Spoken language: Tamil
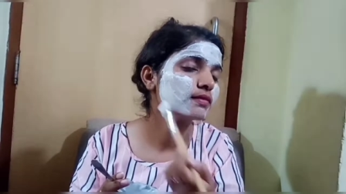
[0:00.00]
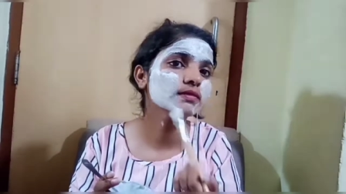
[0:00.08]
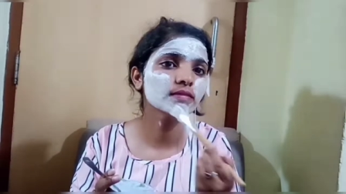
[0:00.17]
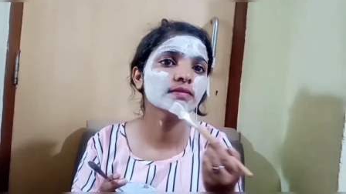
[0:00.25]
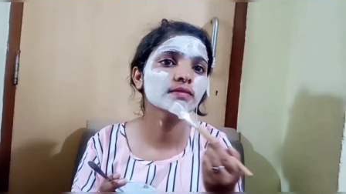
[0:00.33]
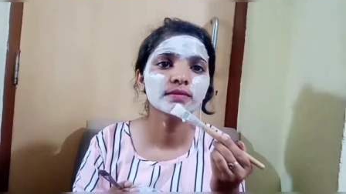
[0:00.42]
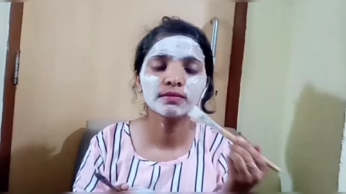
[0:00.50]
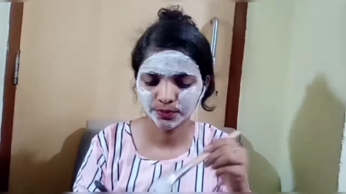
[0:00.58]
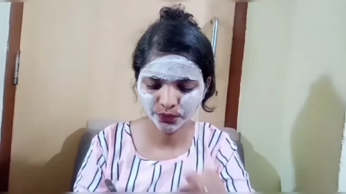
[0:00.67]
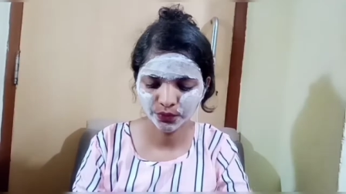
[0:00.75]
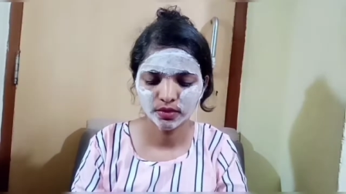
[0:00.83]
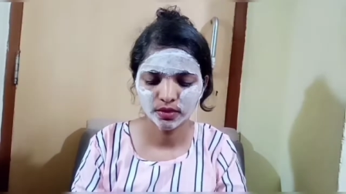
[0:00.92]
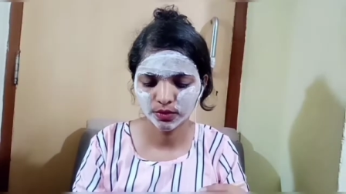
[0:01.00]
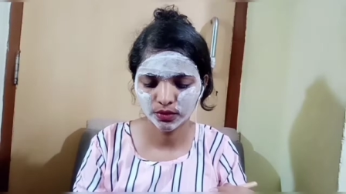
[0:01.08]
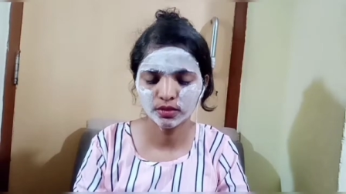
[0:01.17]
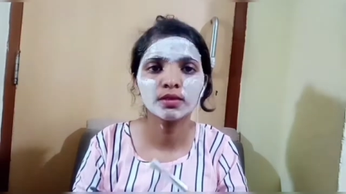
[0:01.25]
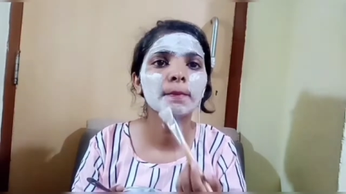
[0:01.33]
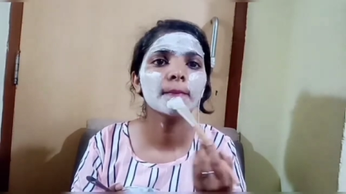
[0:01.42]
ஆன்லைனில் வந்து
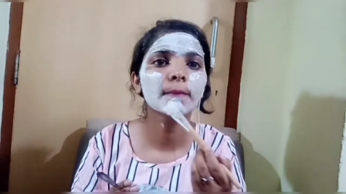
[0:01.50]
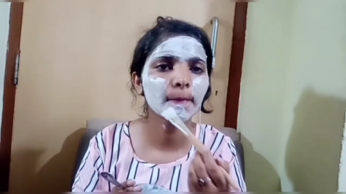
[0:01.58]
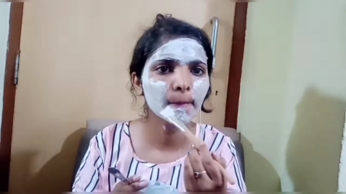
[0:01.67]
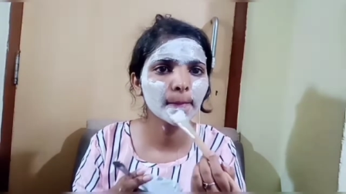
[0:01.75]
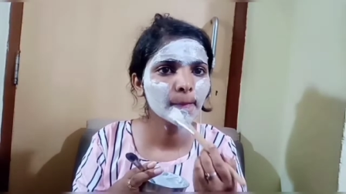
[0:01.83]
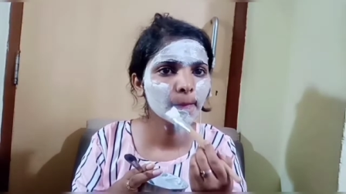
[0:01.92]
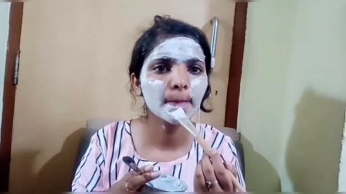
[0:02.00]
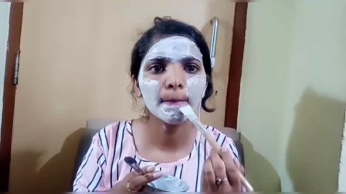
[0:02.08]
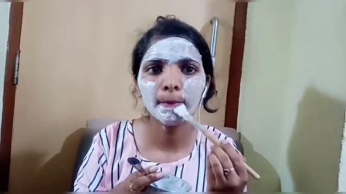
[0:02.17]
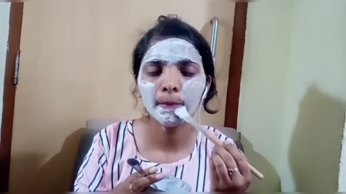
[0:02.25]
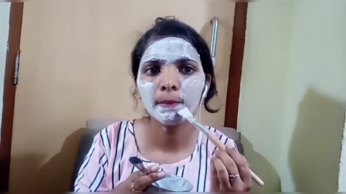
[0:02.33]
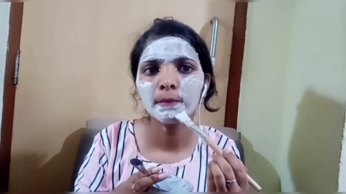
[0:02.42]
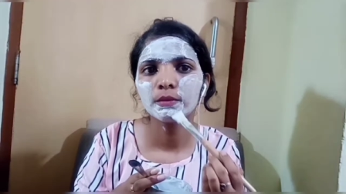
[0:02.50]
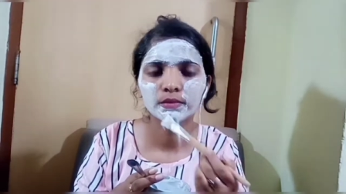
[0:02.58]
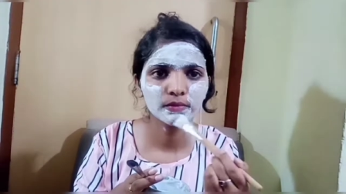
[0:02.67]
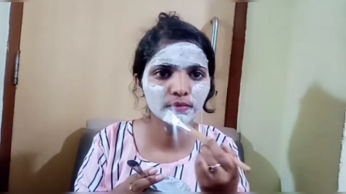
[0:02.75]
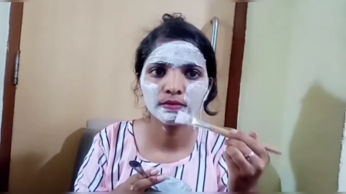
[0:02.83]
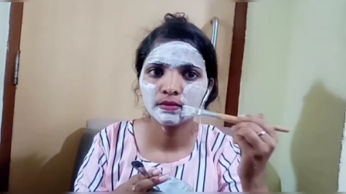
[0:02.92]
இந்த பூ வந்து
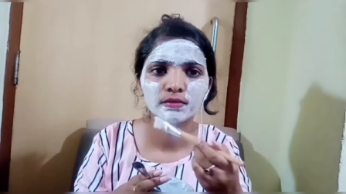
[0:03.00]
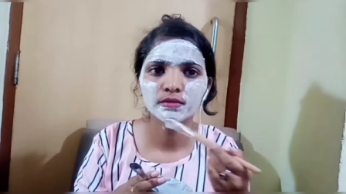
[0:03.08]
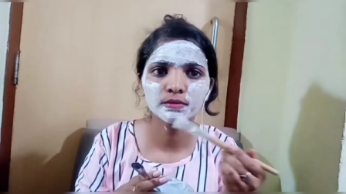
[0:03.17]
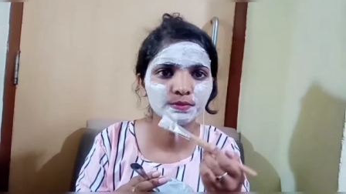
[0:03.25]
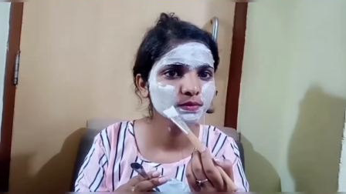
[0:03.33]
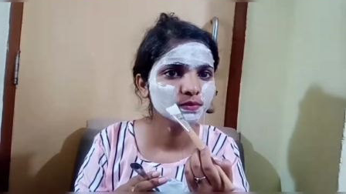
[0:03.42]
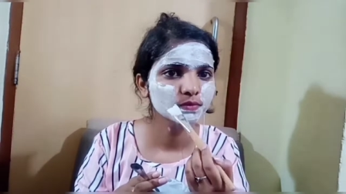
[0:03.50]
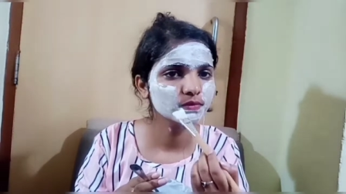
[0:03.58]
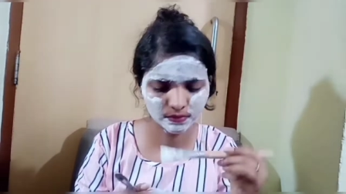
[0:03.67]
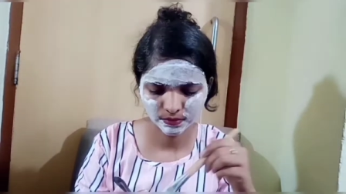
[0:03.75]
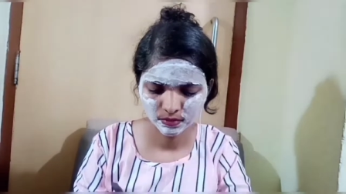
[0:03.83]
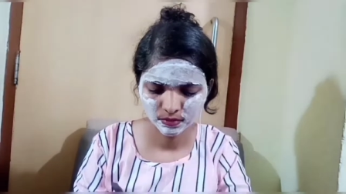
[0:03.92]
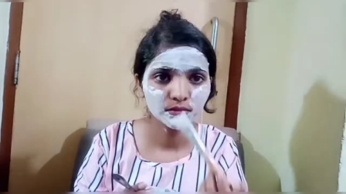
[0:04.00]
ட்ரையாக வந்து நம்மளுக்கு கிடைக்கும்